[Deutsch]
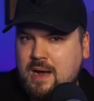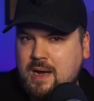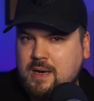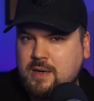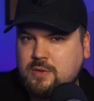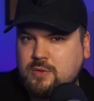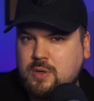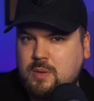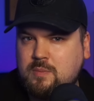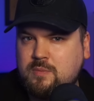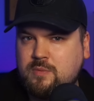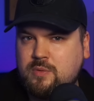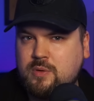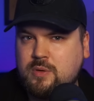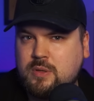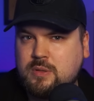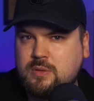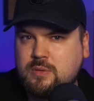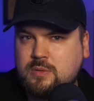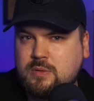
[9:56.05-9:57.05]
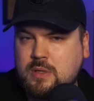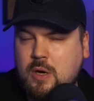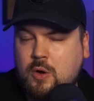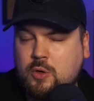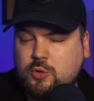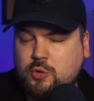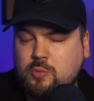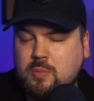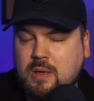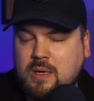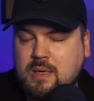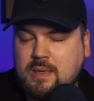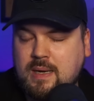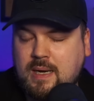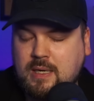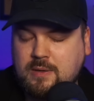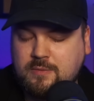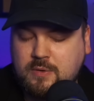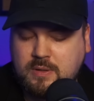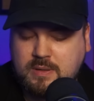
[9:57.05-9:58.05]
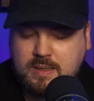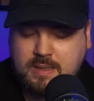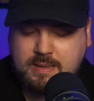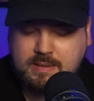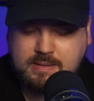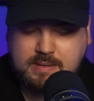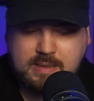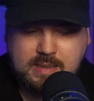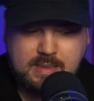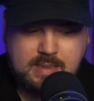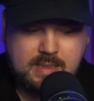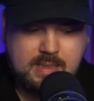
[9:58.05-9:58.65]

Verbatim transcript: wahrgenommen wird und auch drüber gelacht wird, als